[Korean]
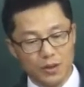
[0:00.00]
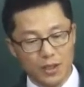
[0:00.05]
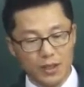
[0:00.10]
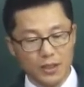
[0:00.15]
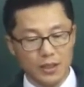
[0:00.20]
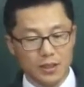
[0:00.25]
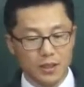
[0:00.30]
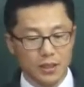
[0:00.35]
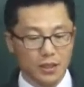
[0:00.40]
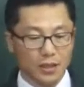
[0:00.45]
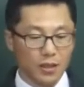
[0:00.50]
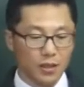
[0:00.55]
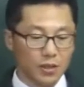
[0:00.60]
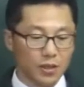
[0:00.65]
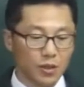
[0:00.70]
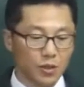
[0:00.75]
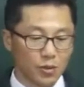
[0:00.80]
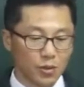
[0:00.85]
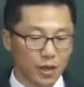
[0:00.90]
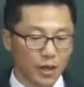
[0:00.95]
당신이
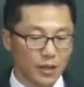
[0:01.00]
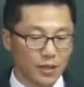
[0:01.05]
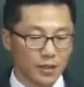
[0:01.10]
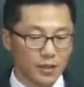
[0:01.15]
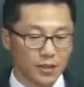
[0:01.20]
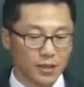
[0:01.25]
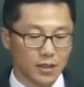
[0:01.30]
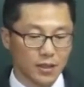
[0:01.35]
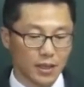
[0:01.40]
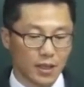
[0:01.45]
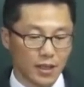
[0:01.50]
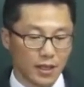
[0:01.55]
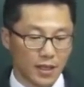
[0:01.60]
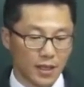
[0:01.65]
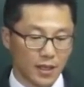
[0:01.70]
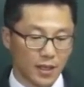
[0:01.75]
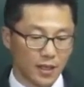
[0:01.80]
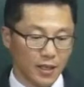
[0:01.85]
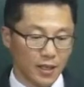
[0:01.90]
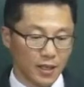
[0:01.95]
어디로 가는지
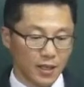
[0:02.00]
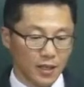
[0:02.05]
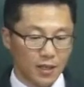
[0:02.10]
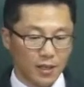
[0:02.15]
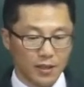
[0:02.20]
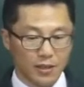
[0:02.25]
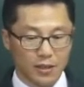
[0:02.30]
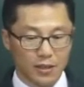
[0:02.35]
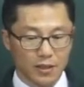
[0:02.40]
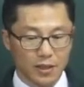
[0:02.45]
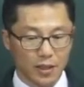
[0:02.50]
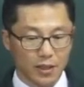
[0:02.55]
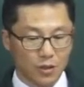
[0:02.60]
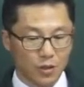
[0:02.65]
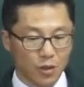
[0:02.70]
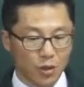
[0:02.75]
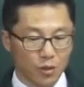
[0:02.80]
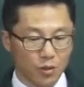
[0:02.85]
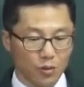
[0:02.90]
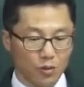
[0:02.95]
간에 어떻게
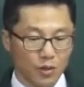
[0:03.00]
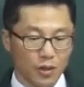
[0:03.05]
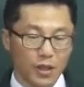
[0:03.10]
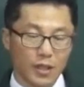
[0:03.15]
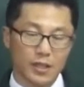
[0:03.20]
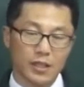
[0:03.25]
to,